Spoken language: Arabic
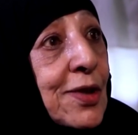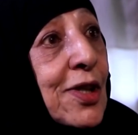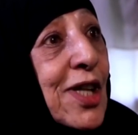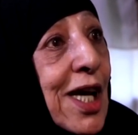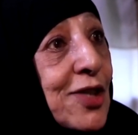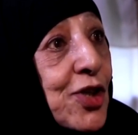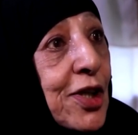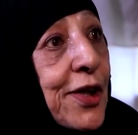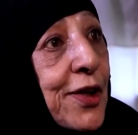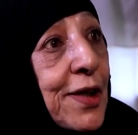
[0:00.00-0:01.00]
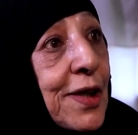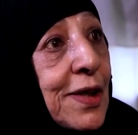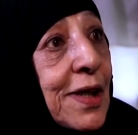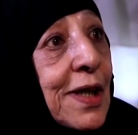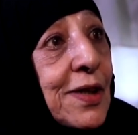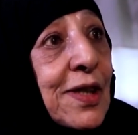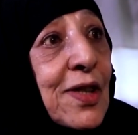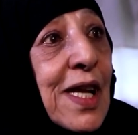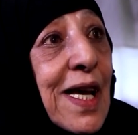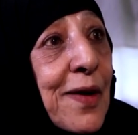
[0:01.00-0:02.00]
اديت لها جحينه
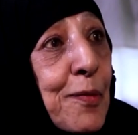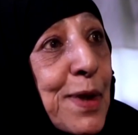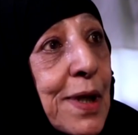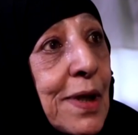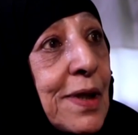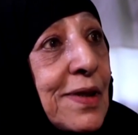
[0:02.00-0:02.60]
اديت لها ربع